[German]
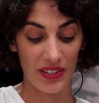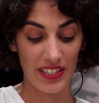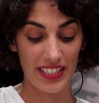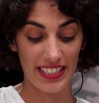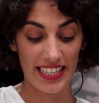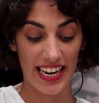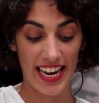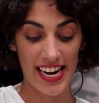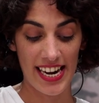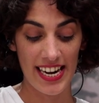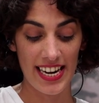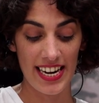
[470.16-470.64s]

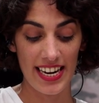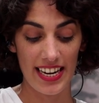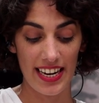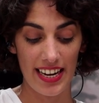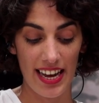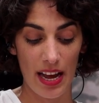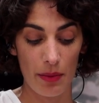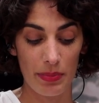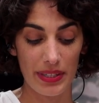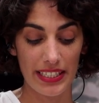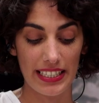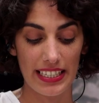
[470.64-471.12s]
und dann
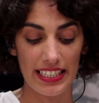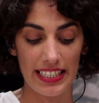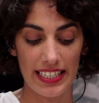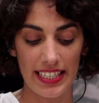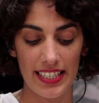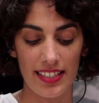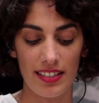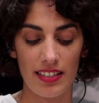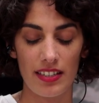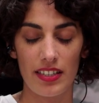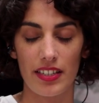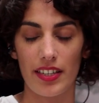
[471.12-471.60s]
äh, habe ich
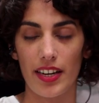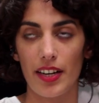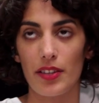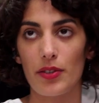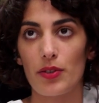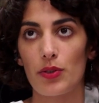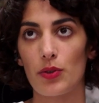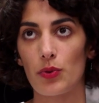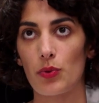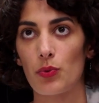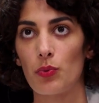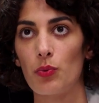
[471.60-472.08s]
gelesen,
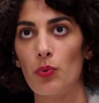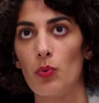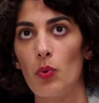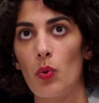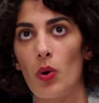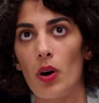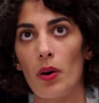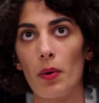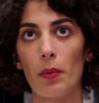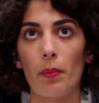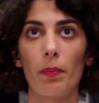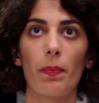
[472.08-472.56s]
dass
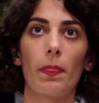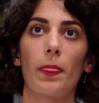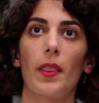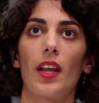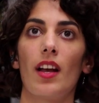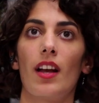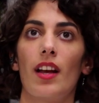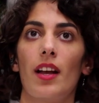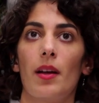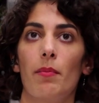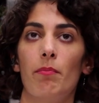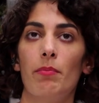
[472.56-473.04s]
du
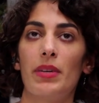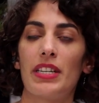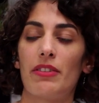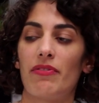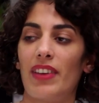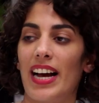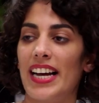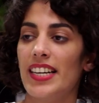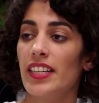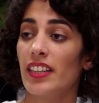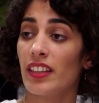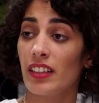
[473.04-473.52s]

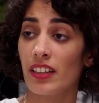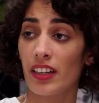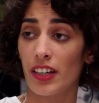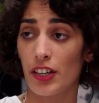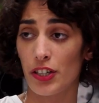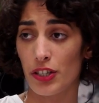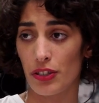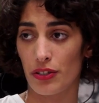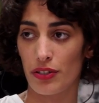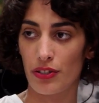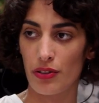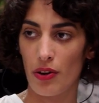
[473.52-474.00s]
mit weiteren
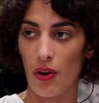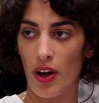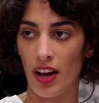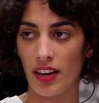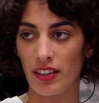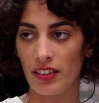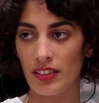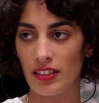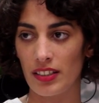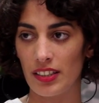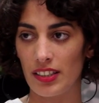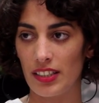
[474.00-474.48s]

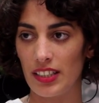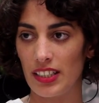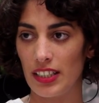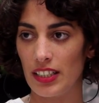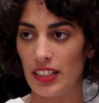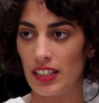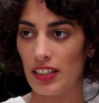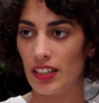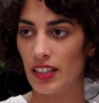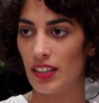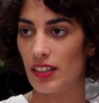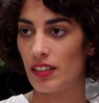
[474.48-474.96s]
Regisseuren,
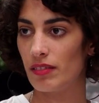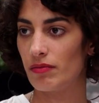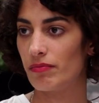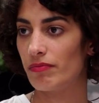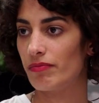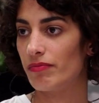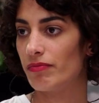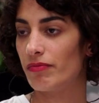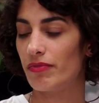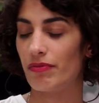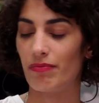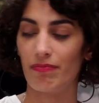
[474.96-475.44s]
die
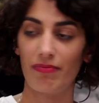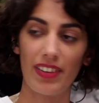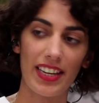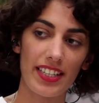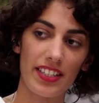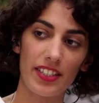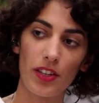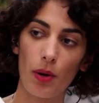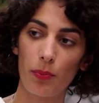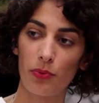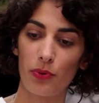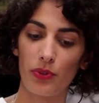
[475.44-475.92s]

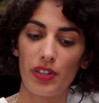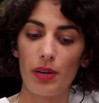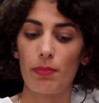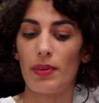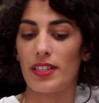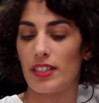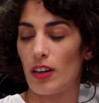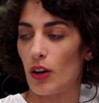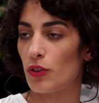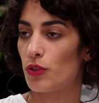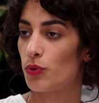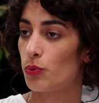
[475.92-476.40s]
weiß nicht, ob du dem
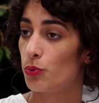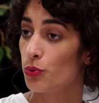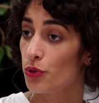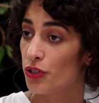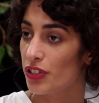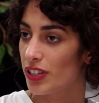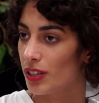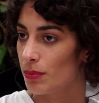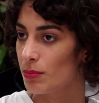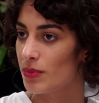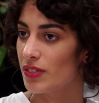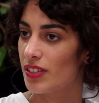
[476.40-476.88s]
jetzt auch
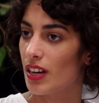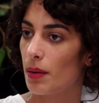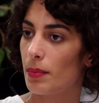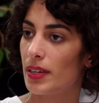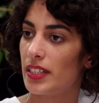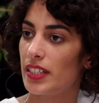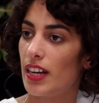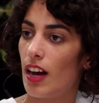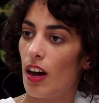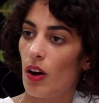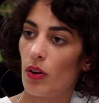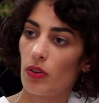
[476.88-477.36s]
zustimmst,
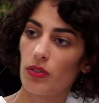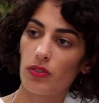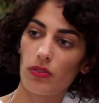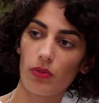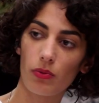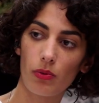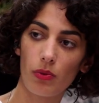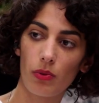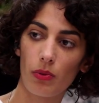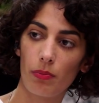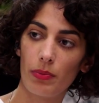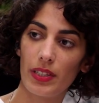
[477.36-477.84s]
aber die auch
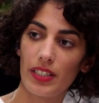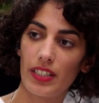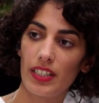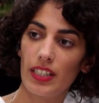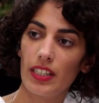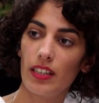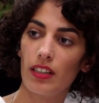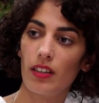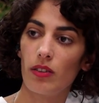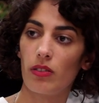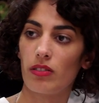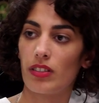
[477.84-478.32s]
so mit
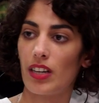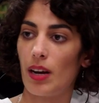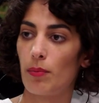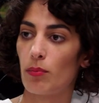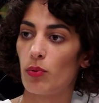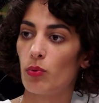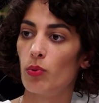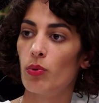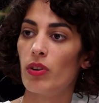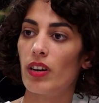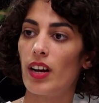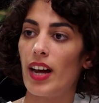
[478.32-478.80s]
dir und deinem
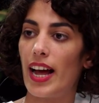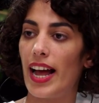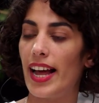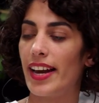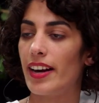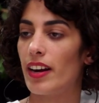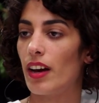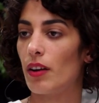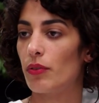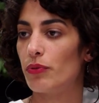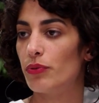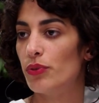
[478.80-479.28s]
Bruder
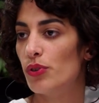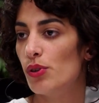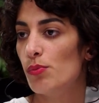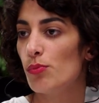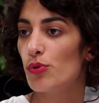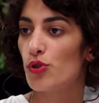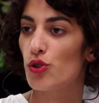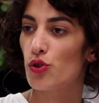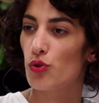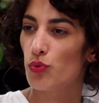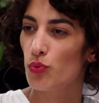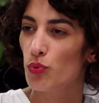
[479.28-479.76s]
einer
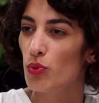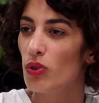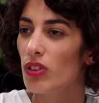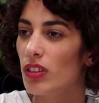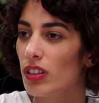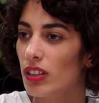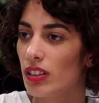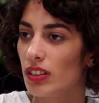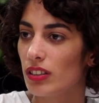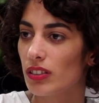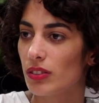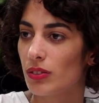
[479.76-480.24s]

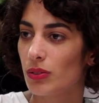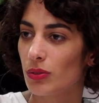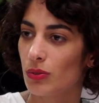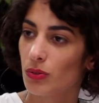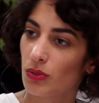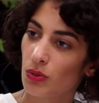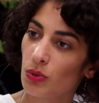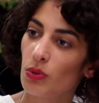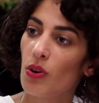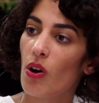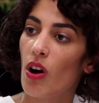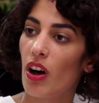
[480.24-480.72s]
Filmschule so
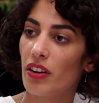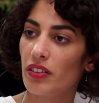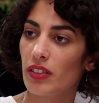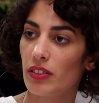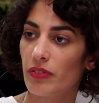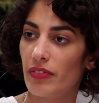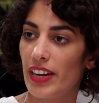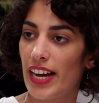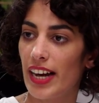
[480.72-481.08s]
zugeordnet